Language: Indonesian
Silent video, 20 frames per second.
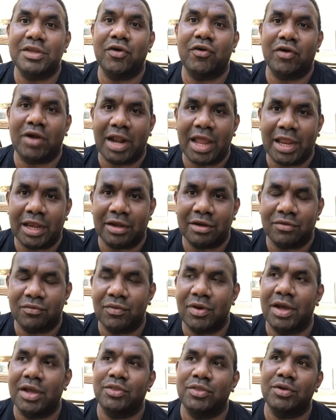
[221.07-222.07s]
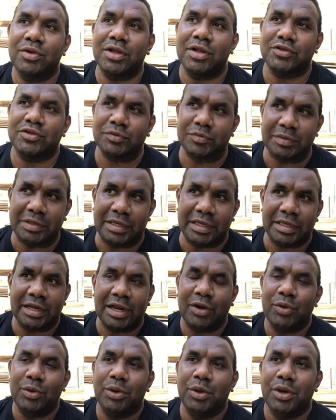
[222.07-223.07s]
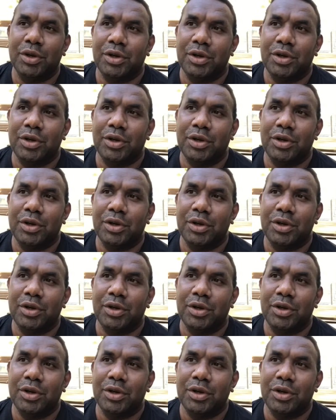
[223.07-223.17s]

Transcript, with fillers: online wah itu langsung bikin aduh